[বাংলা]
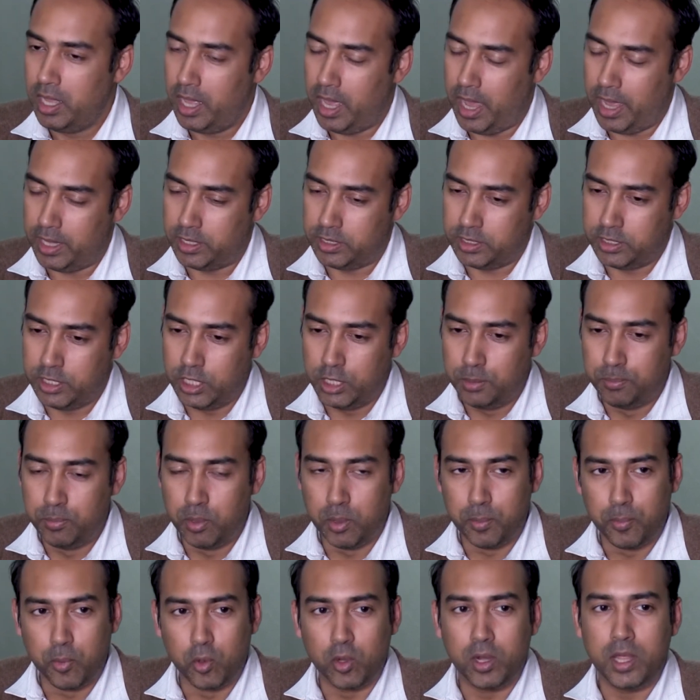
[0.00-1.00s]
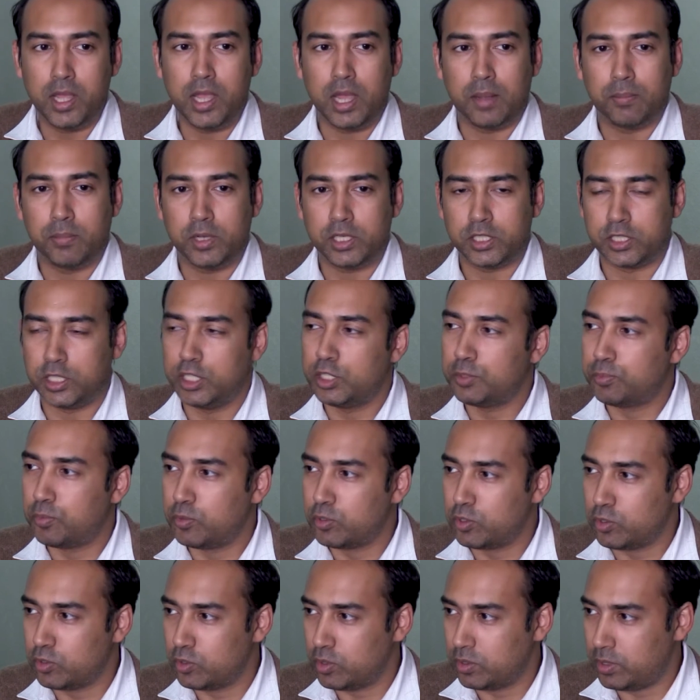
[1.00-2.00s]
অ্যান্ড জিতবো বলে আমরা শেষ
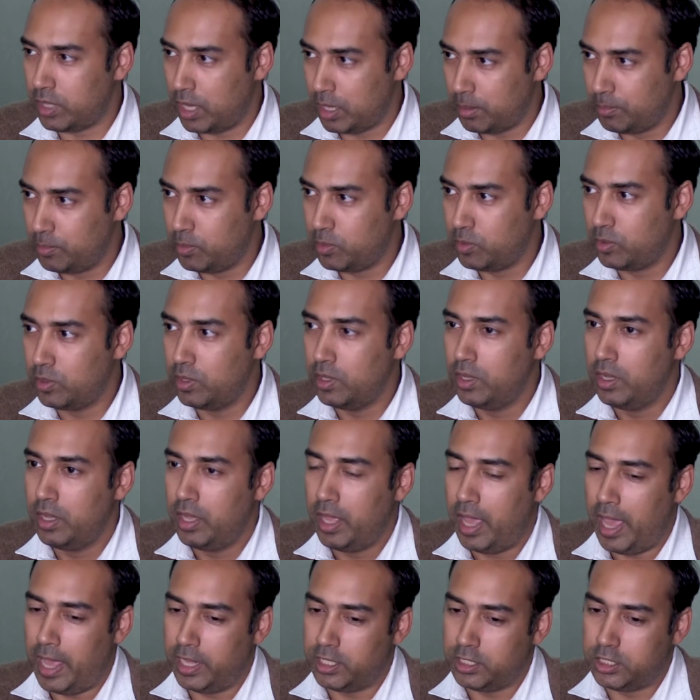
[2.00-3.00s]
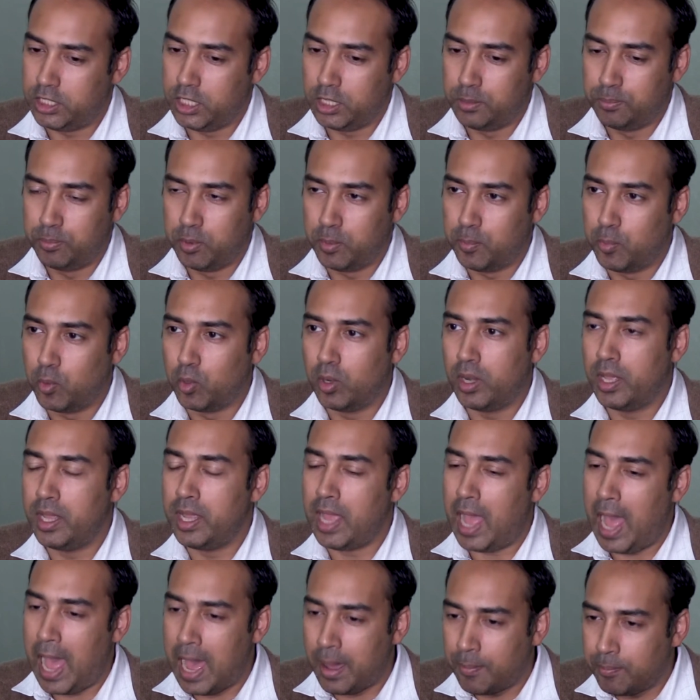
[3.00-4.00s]
পর্যন্ত থাকবো অ্যান্ড জিতবো বলে
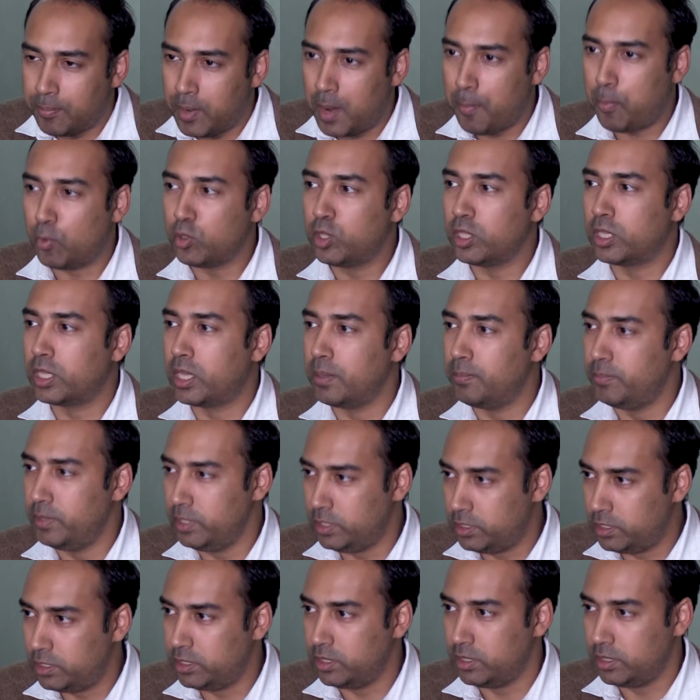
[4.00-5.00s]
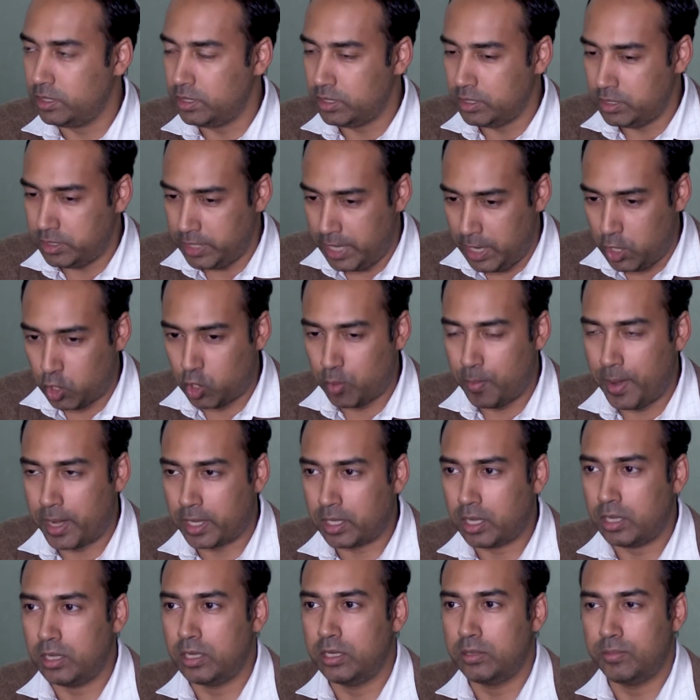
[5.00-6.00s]
আমরা পদক্ষেপ নিচ্ছি যে এরকম
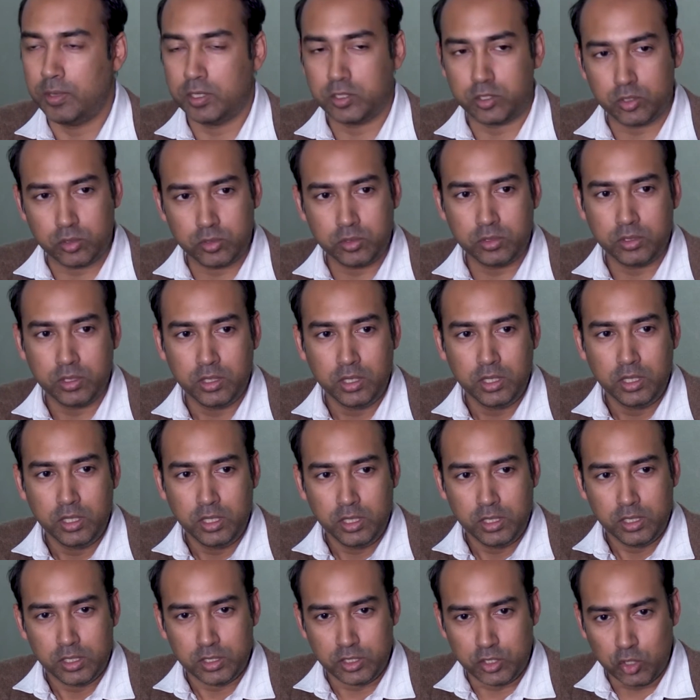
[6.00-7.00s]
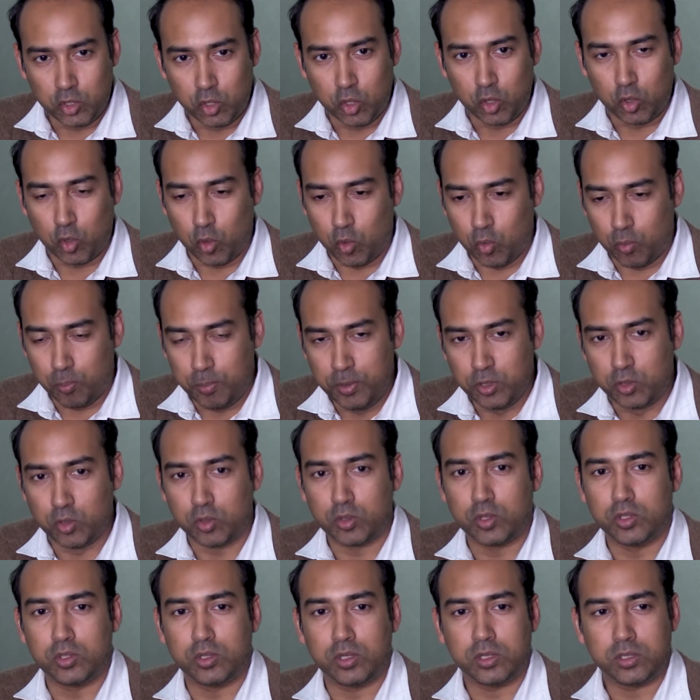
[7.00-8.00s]
একটা নির্বাচন যেন
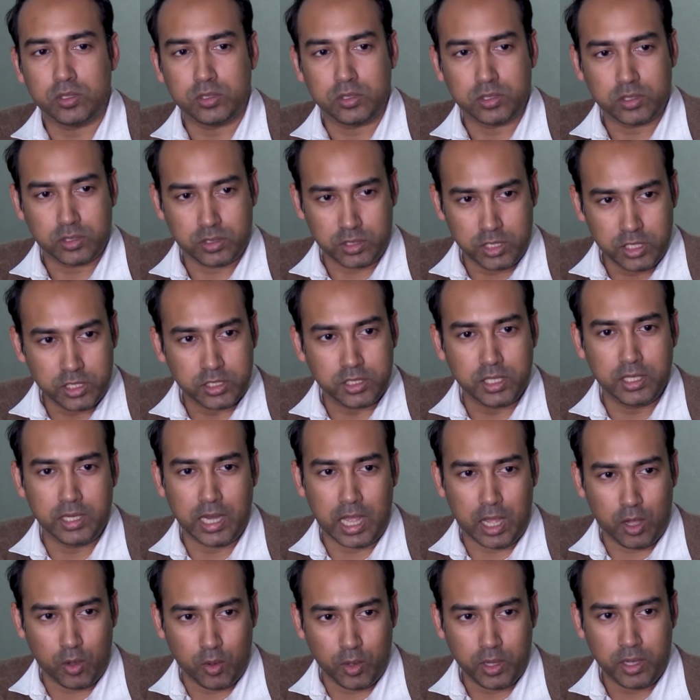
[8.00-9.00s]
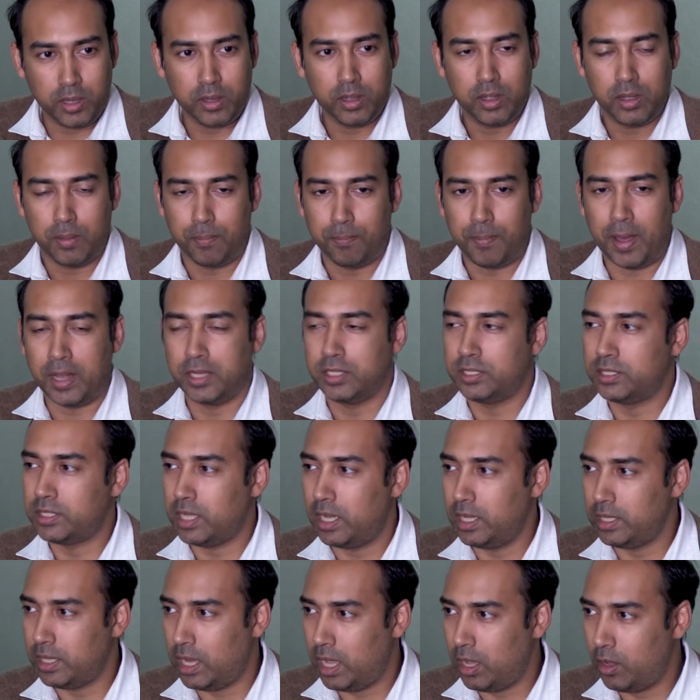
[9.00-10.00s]
বিতর্কিত সৃষ্টি না হয়
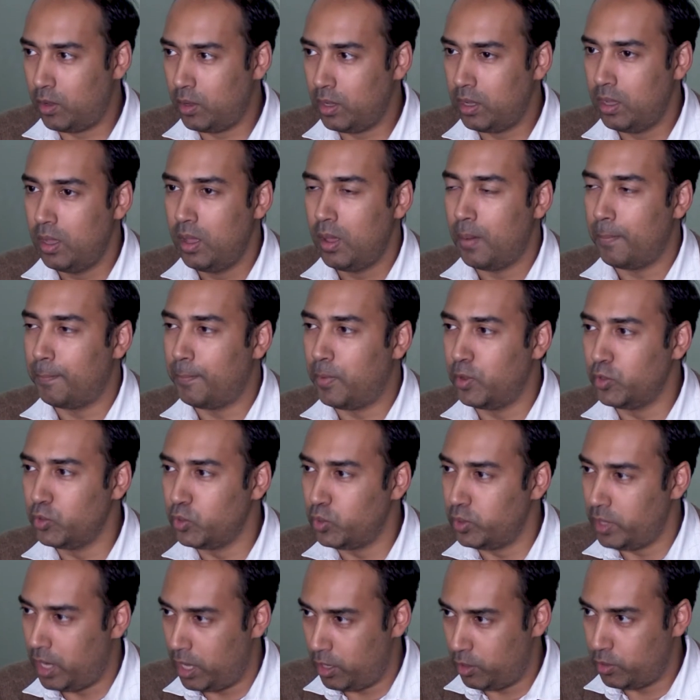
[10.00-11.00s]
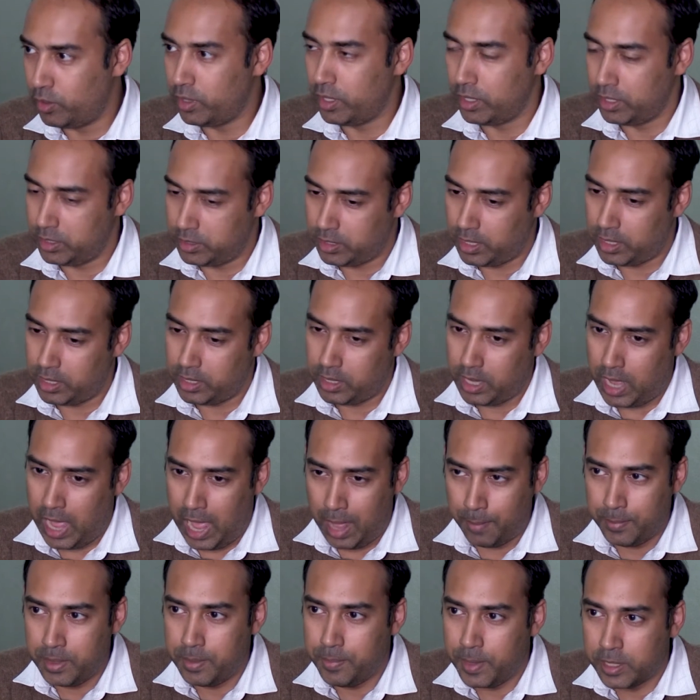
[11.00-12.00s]
বানচাল না হয় বন্ধ না হয়ে যায়
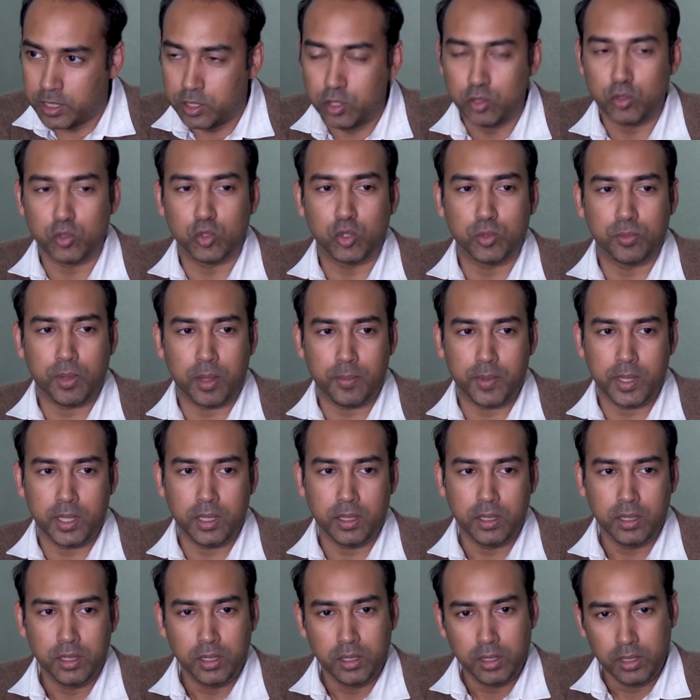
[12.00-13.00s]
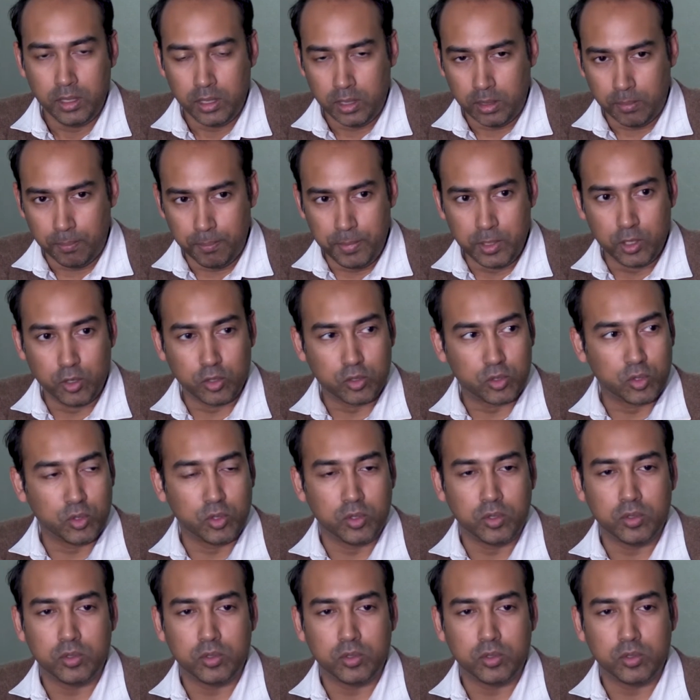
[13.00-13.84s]
আমি ব্যক্তিগতভাবে বিগত